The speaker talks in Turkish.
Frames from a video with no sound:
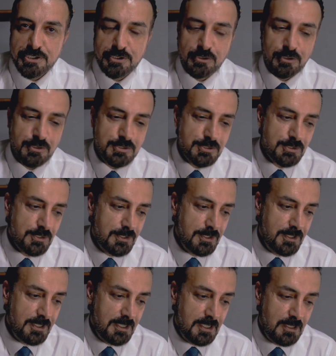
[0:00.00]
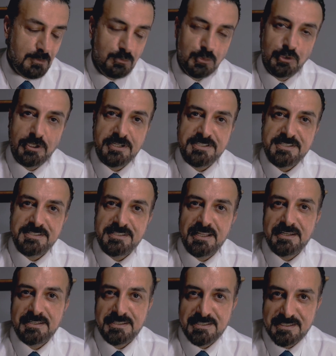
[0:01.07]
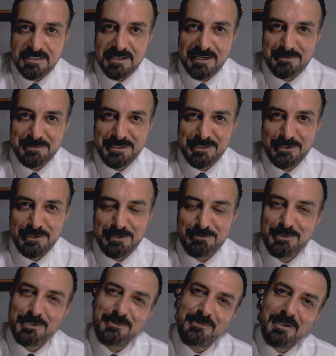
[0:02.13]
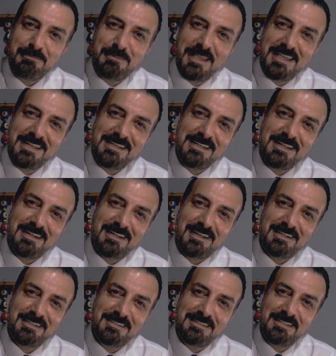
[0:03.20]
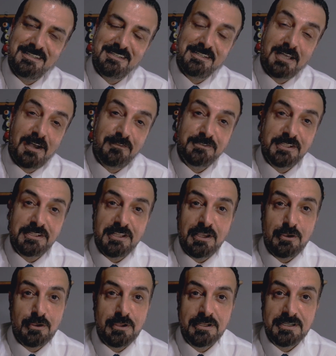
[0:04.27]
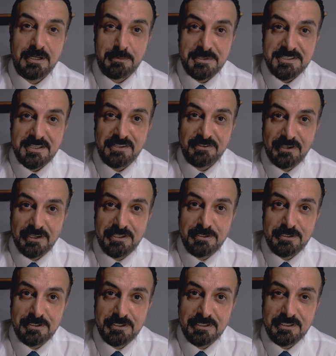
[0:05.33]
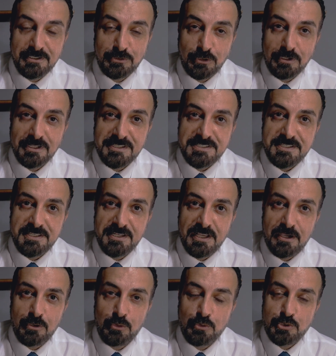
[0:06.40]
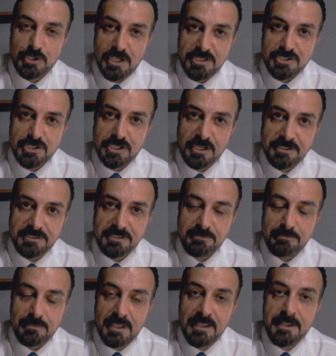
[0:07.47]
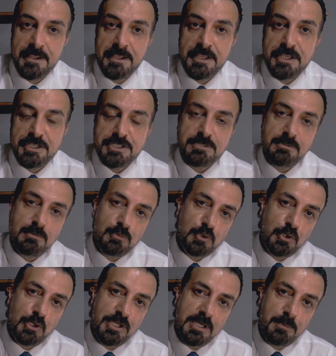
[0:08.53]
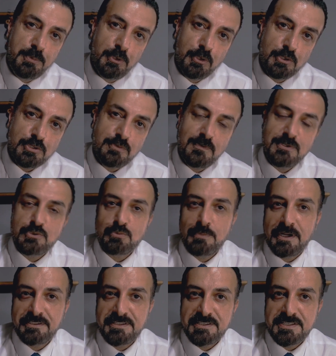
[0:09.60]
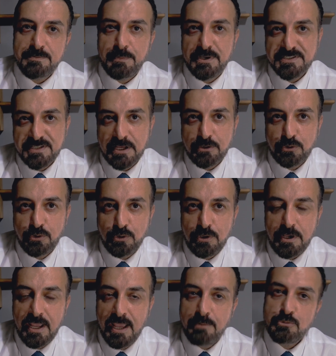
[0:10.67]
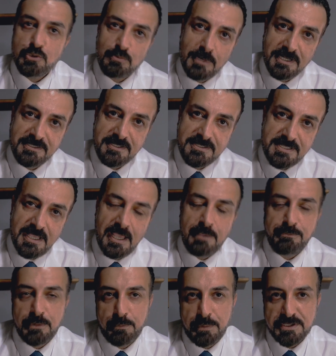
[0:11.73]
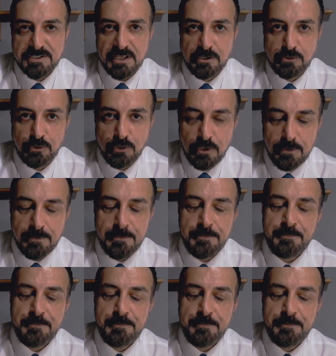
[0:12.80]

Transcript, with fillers: çıkıyoruz. Bunları sizden istirham ediyorum. Lütfen beğenileri arttırın. Haftada Ramazan ayı e, dolayısıyla 3'e çıkarttım. Şimdi bugün yapıyoruz ve cumartesi pazar günü hem cumartesi hem de pazar günü